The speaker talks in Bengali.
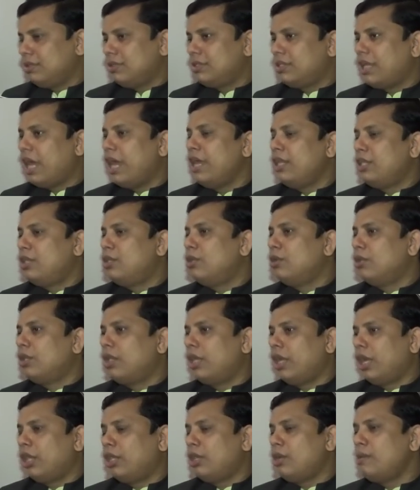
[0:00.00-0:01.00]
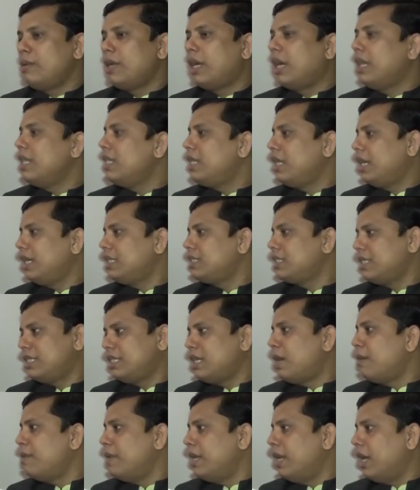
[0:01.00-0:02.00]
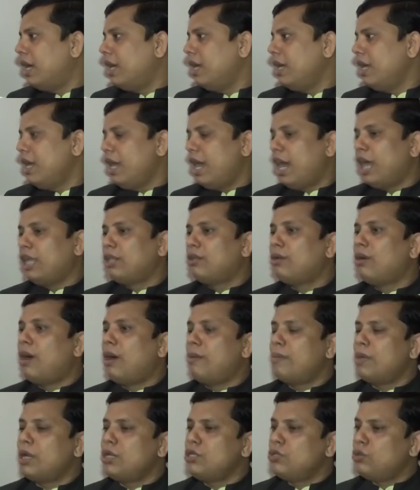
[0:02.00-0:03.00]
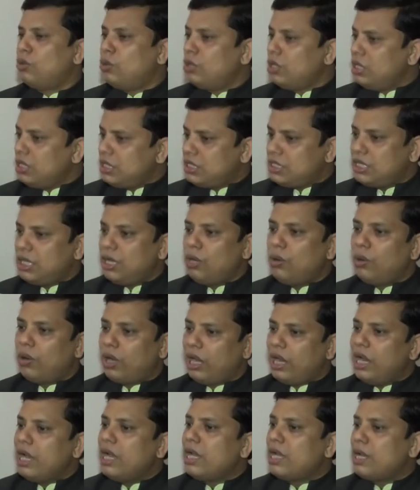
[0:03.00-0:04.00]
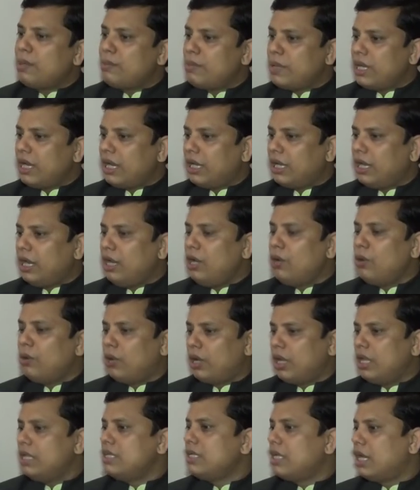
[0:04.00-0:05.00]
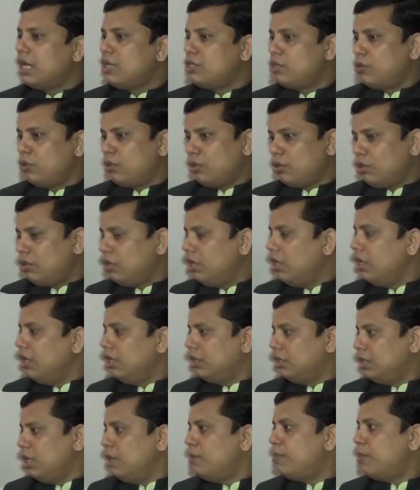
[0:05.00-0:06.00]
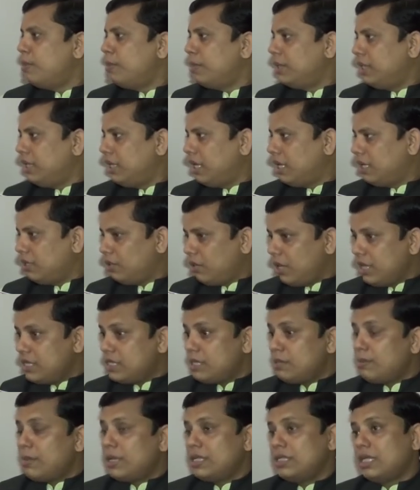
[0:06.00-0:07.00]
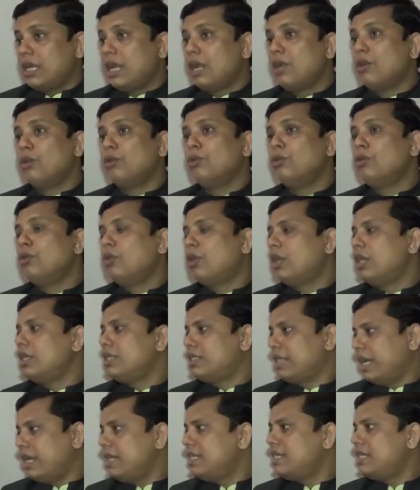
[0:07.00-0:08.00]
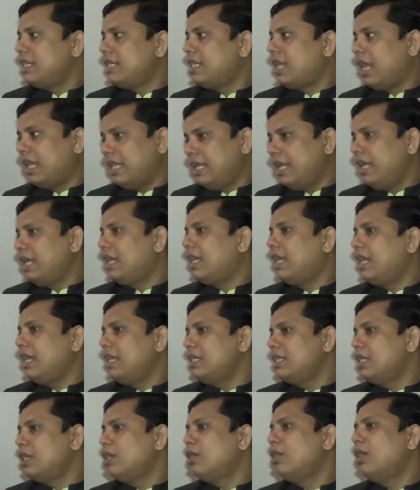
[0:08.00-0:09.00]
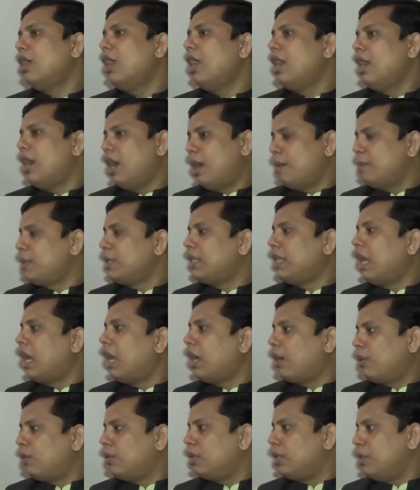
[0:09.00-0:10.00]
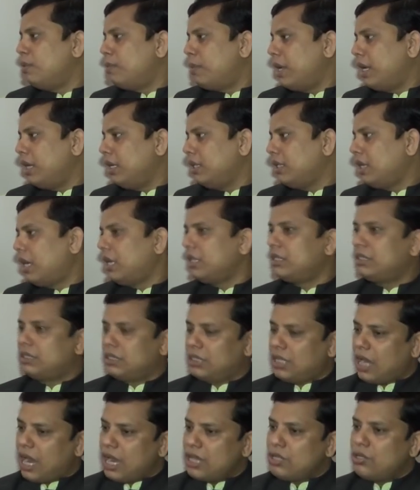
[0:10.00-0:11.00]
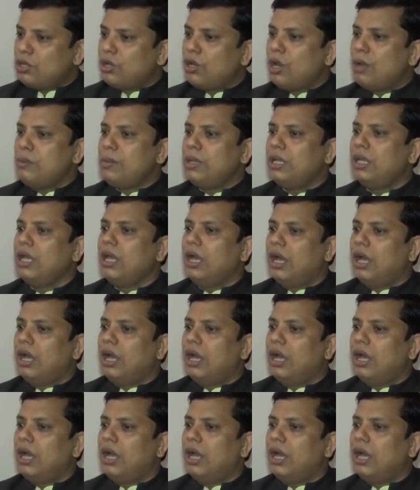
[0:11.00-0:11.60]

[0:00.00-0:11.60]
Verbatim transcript: স্থায়িত্ব এত এখান থেকে সে যাবে না এত আমরা জোর দিচ্ছি লোকাল এন্টারপ্রেনারকে লোকাল যারা ছোট শিল্পপতিরা রয়েছে বা যারা নতুন করে চাইছে তাদেরকে যেন আমরা দাঁড়া করতে পারি আর তার জন্য আমি